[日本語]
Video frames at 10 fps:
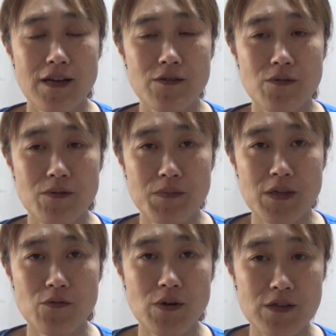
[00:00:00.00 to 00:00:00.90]
あの、ま
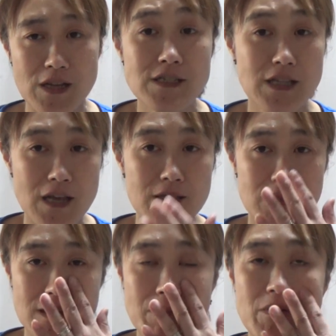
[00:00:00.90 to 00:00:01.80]
だ動画なしで
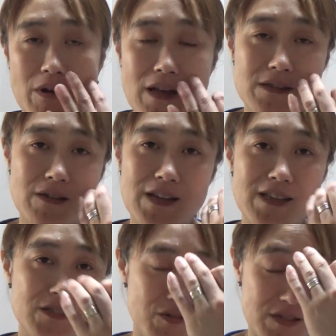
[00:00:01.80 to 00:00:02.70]
食べようかっていう
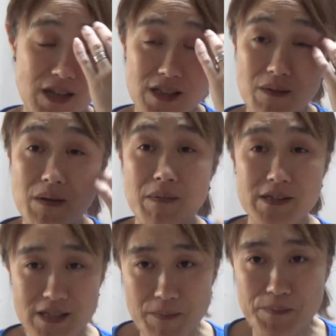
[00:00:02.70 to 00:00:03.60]
話をして食べ
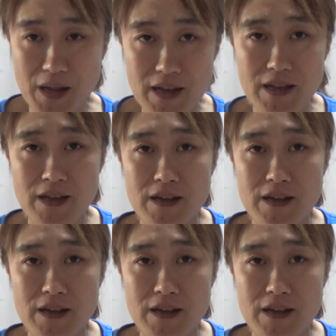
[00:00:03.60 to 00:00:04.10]
ました。はい。